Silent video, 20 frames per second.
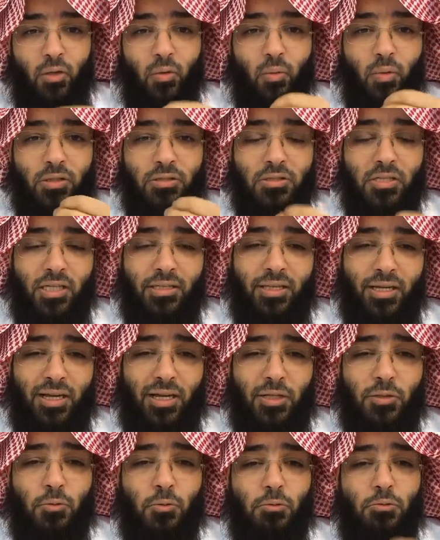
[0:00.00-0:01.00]

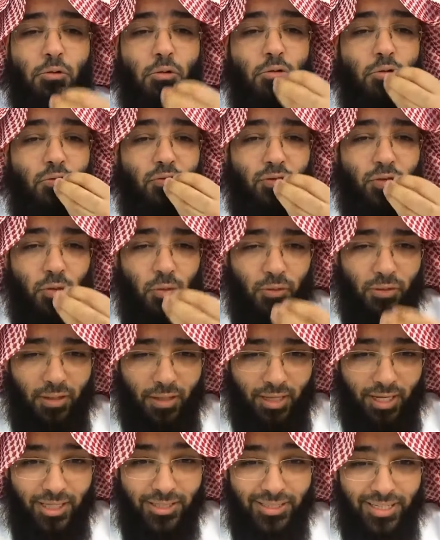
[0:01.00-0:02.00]
والصدقة تطفئ
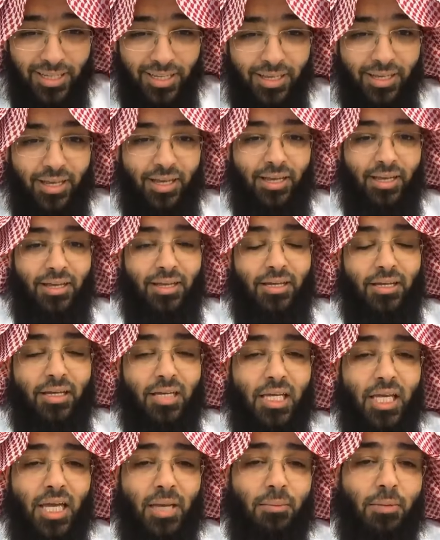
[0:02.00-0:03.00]
الخطيئة
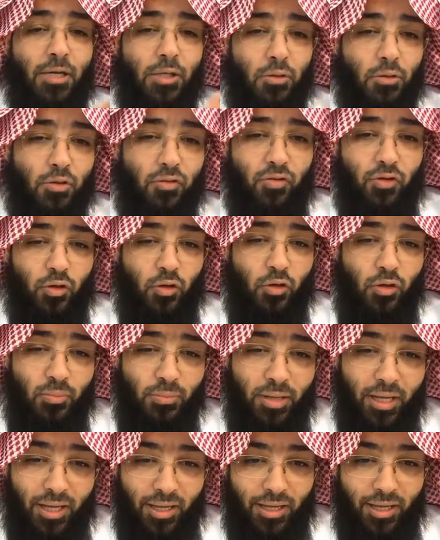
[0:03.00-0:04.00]
كما يطفئ
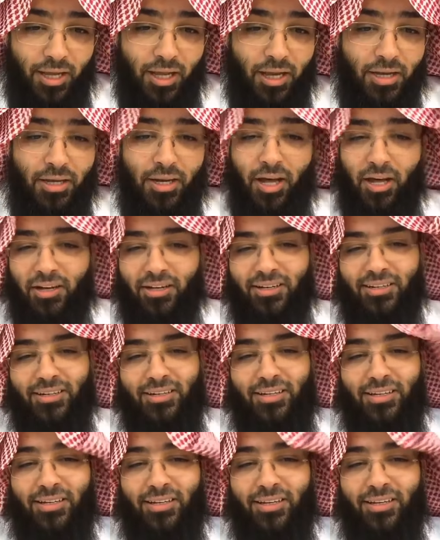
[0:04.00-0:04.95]
الماء النار